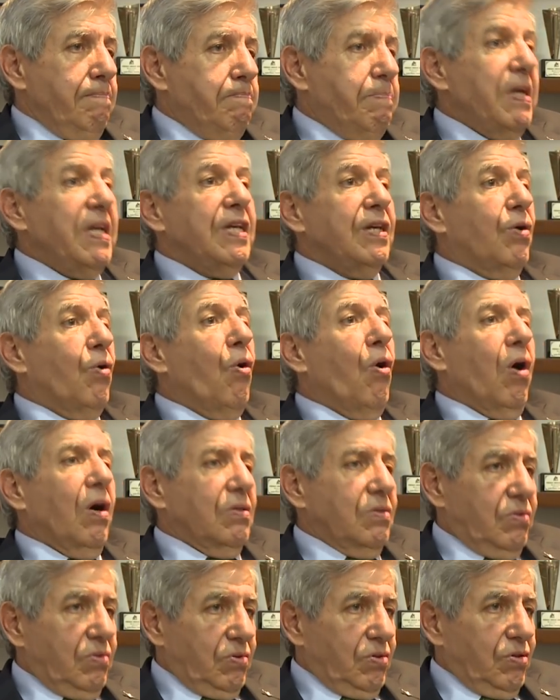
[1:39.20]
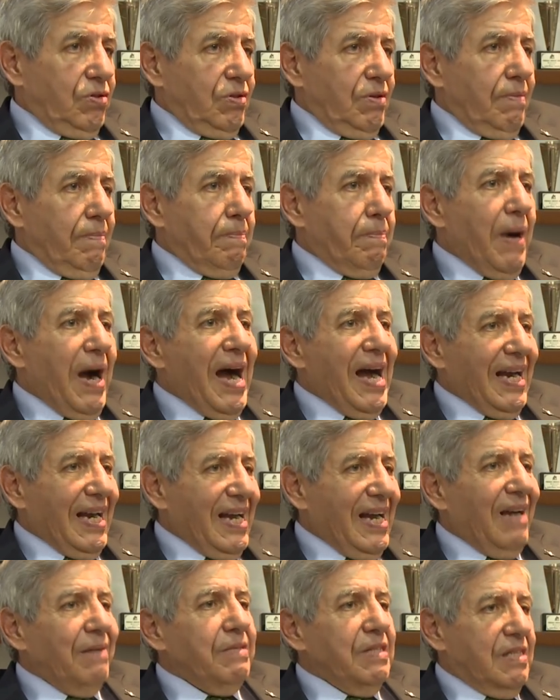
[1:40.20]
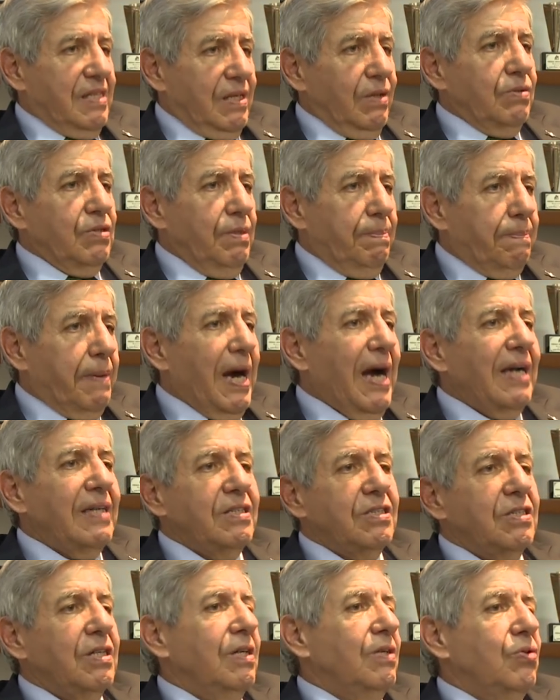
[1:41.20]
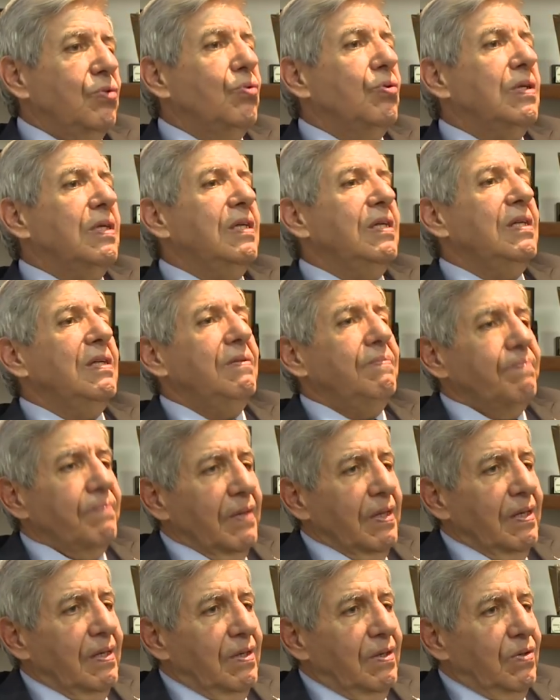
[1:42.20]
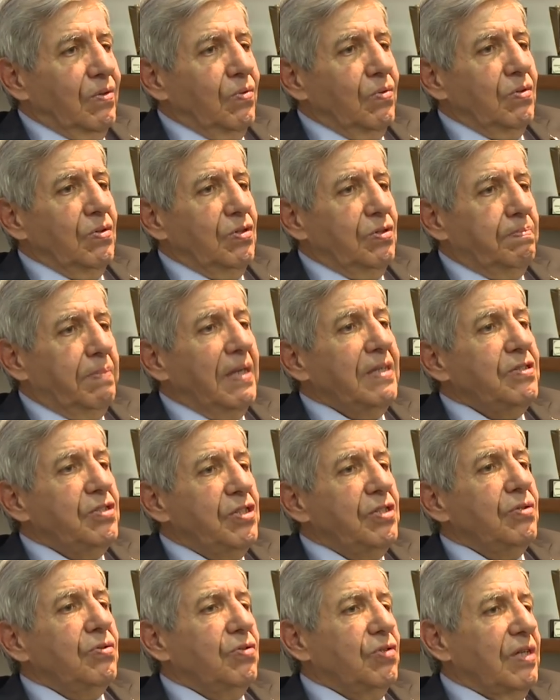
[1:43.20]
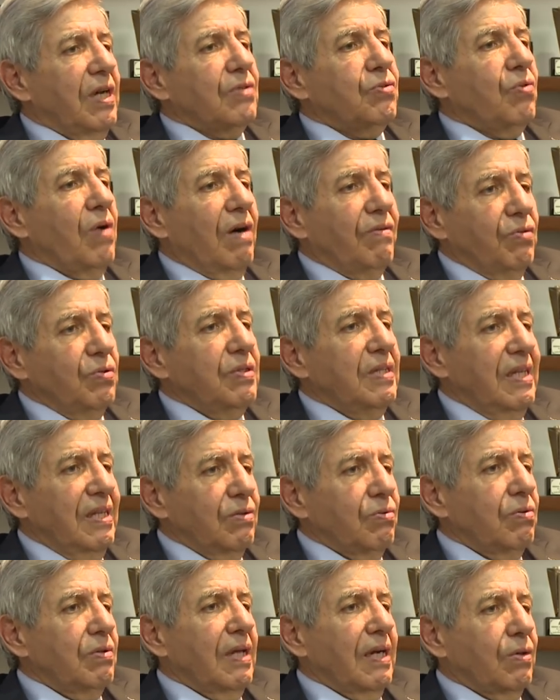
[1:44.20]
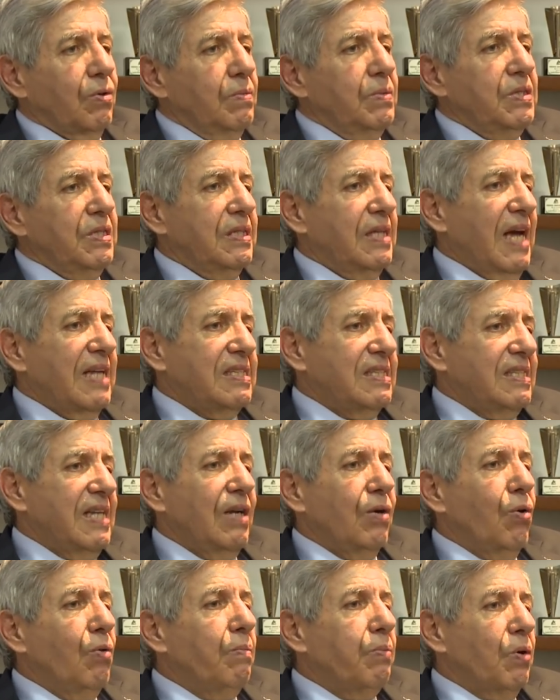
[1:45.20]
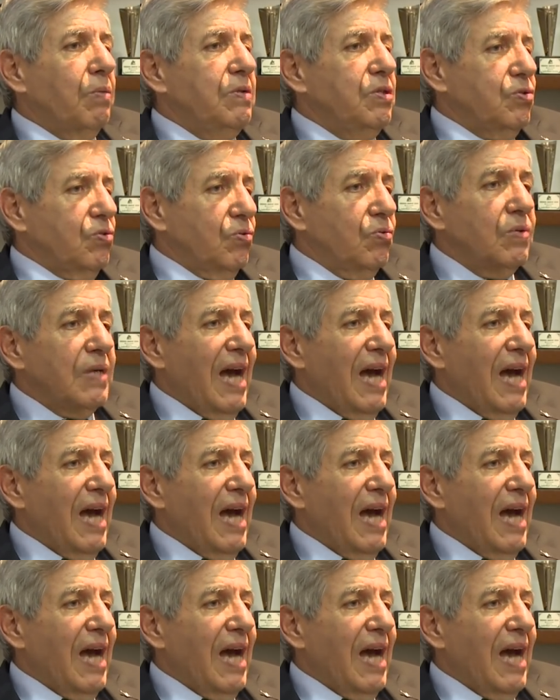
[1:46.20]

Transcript: perigosos para a missão de paz do que os bandidos que atuavam dentro da comunidade sem compromisso com